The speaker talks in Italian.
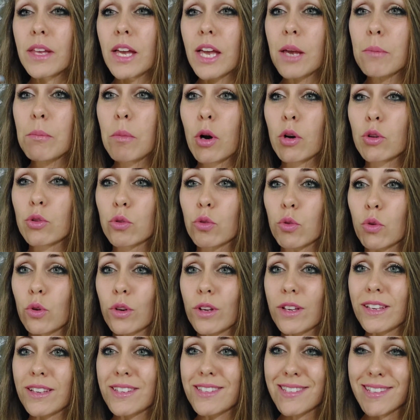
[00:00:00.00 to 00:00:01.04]
È
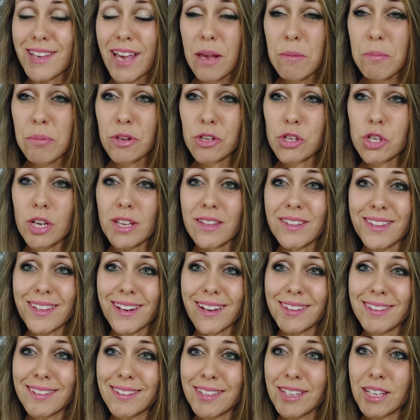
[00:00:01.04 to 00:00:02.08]
molto semplice,
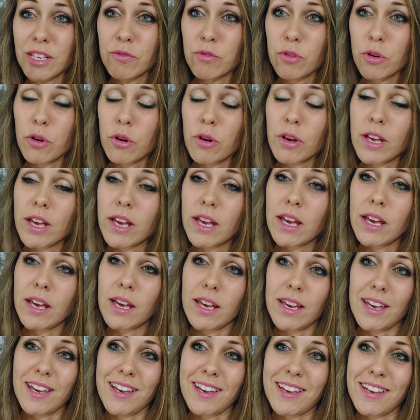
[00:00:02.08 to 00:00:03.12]
interattivo
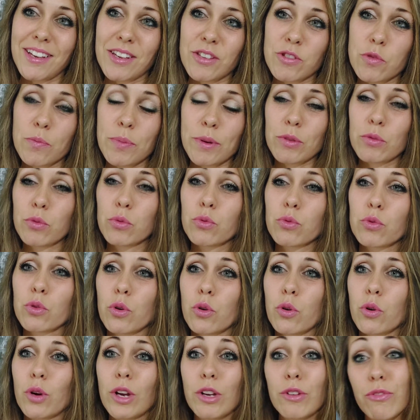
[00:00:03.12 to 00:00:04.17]
e
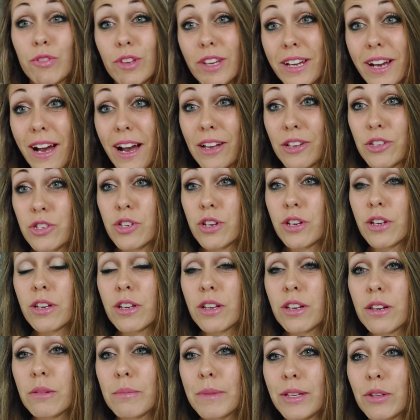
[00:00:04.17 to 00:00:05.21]
soprattutto efficace
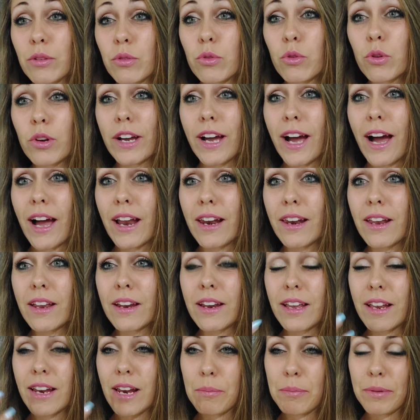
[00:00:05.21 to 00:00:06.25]
il metodo
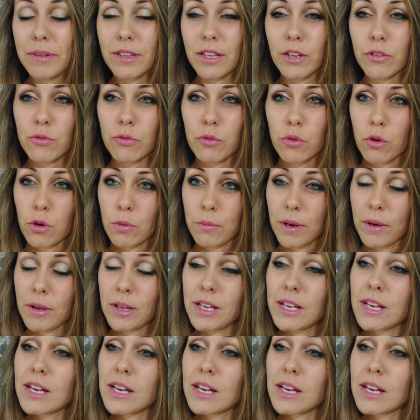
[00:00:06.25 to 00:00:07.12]
Callan e la piattaforma.